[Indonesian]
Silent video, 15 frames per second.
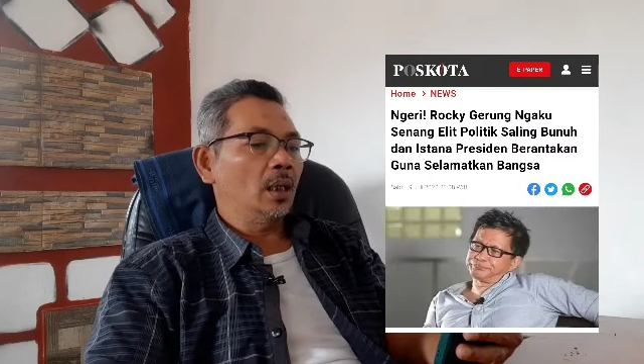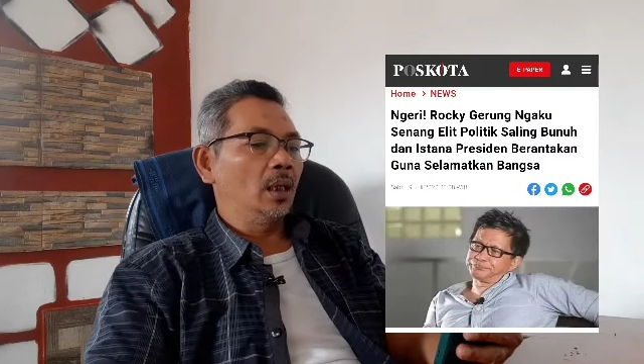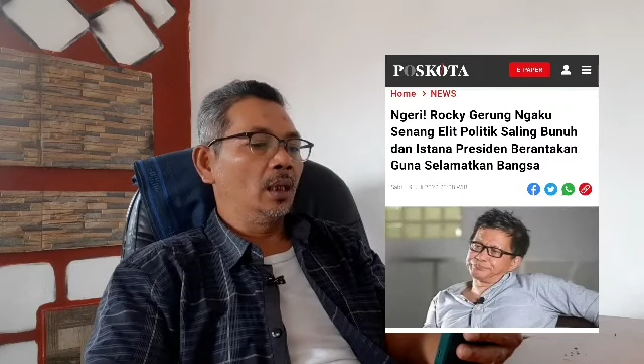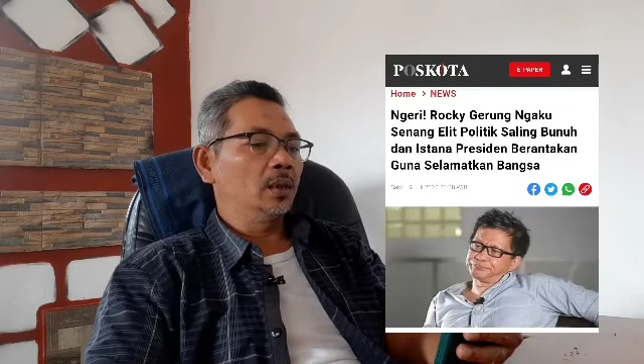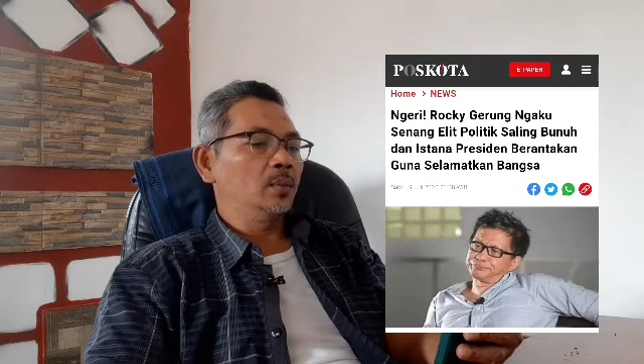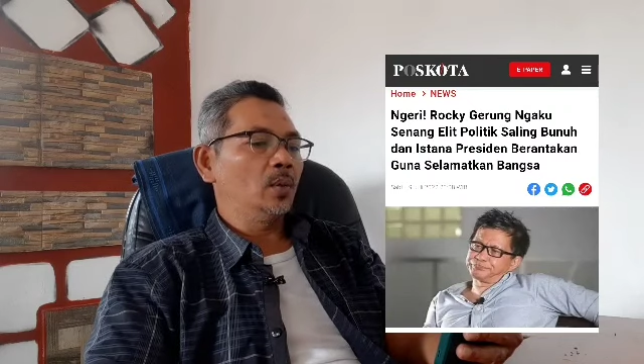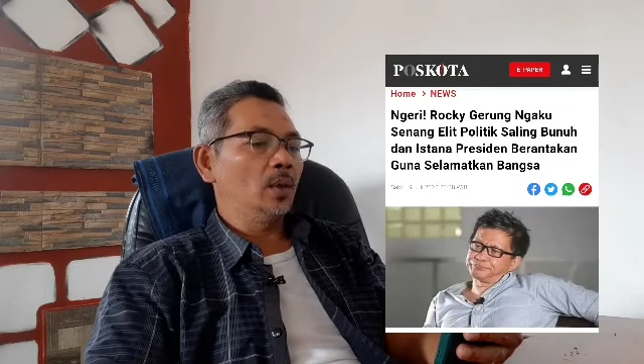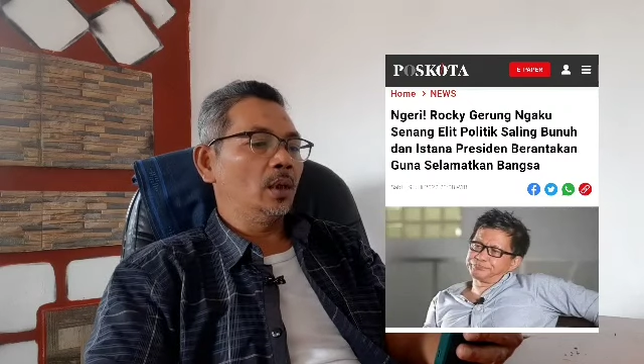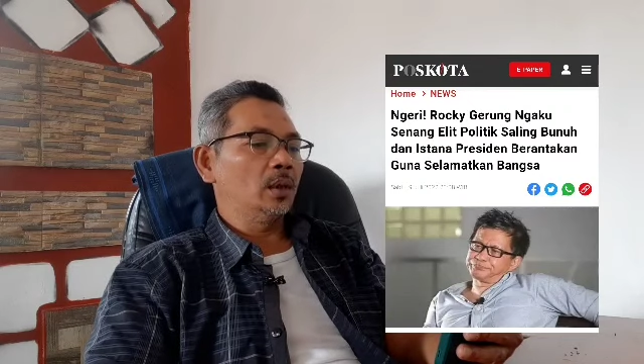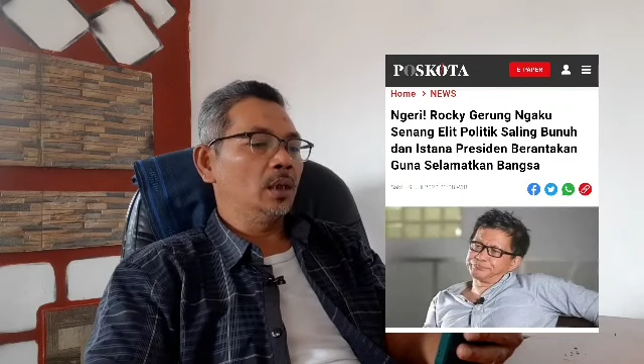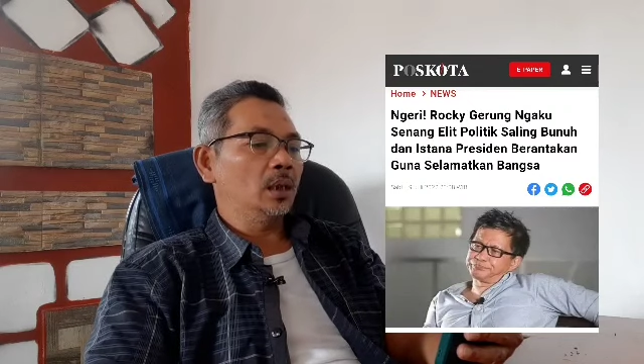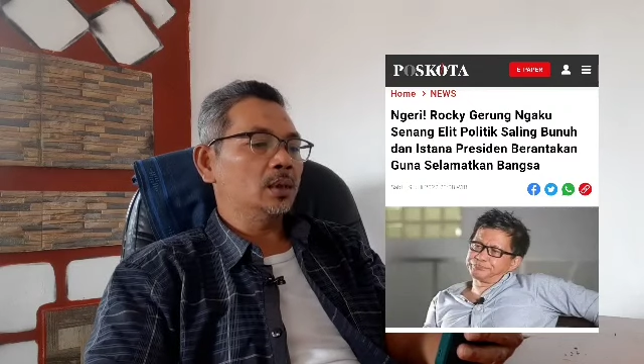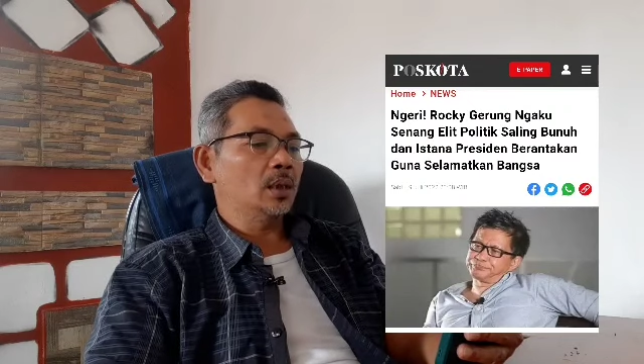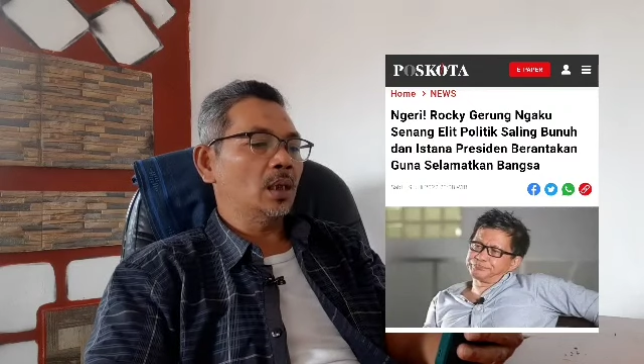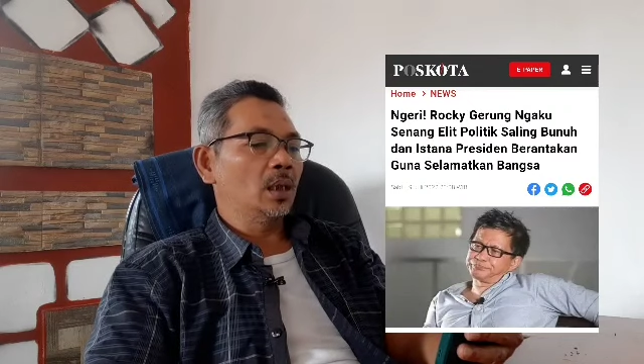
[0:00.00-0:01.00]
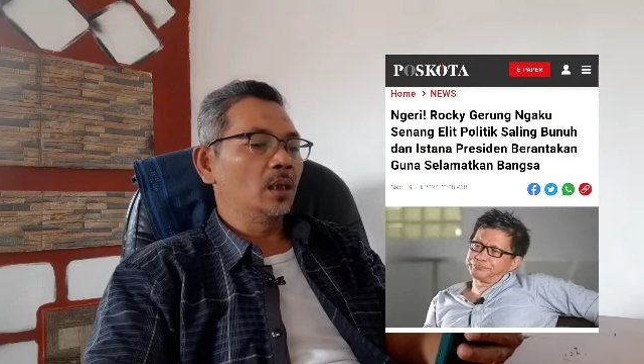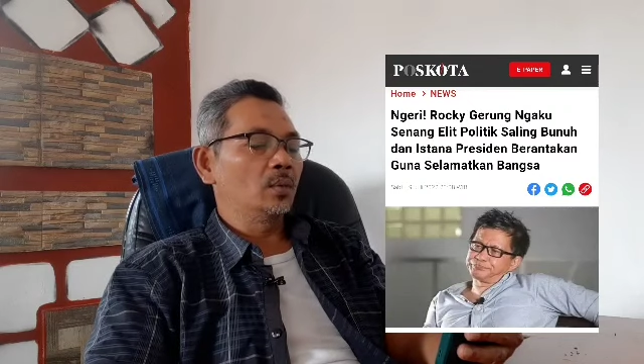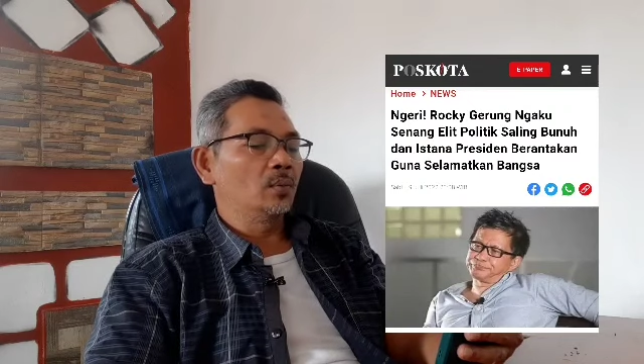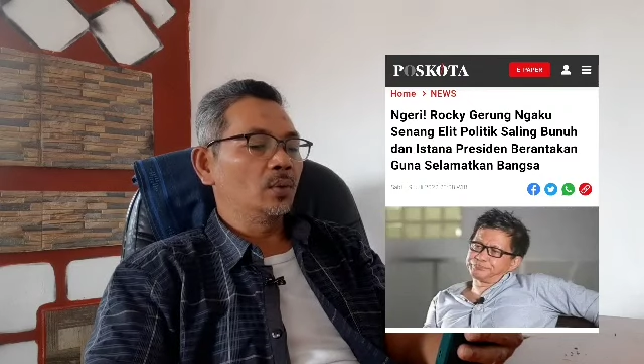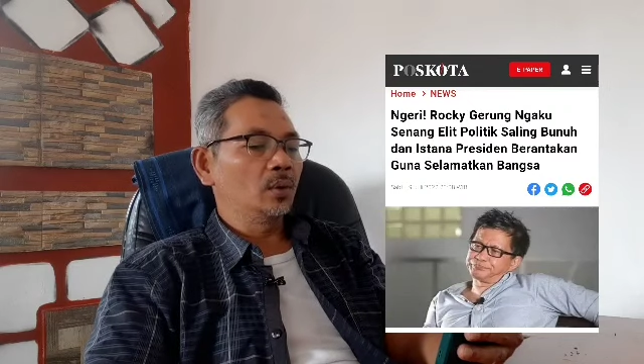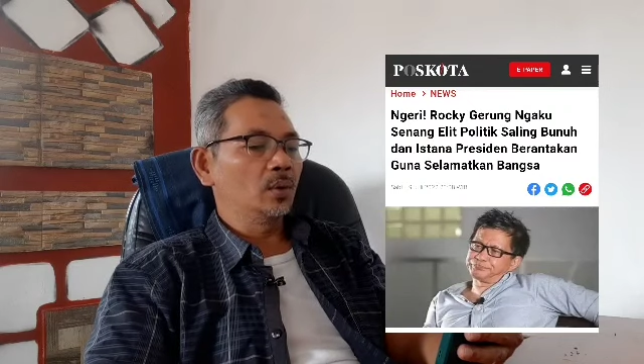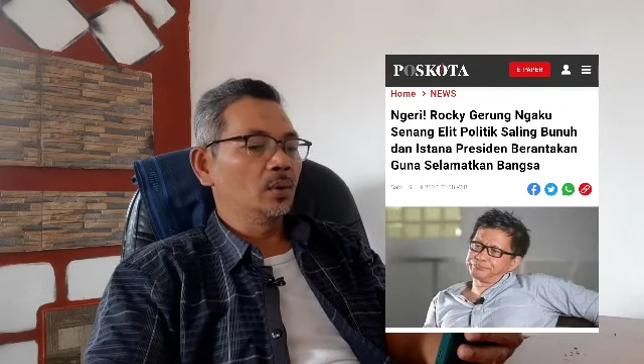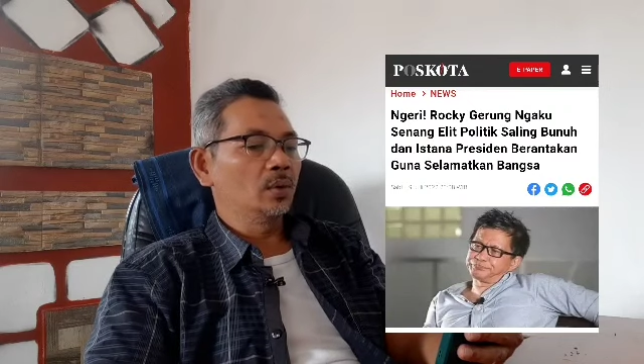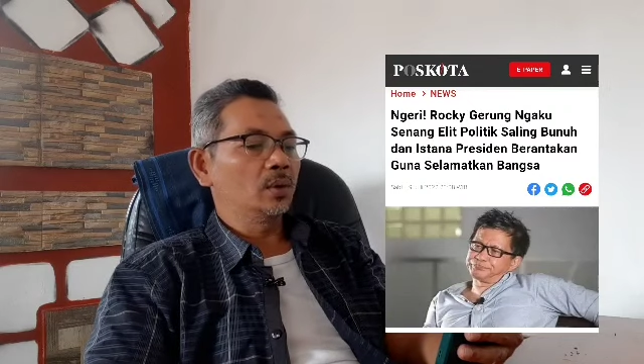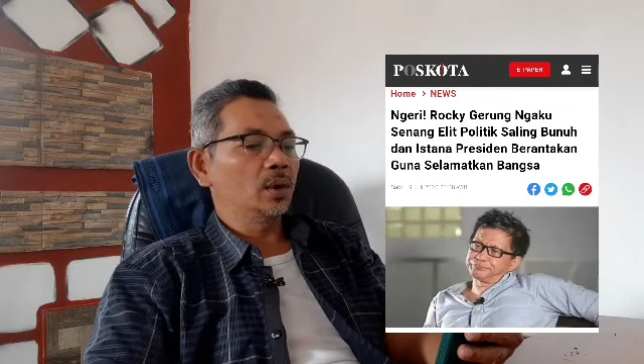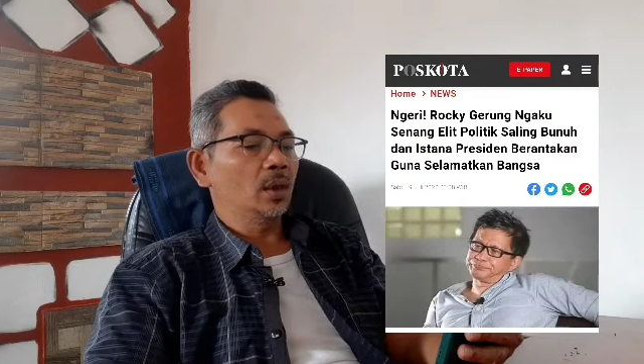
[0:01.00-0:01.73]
elit politik saling bunuh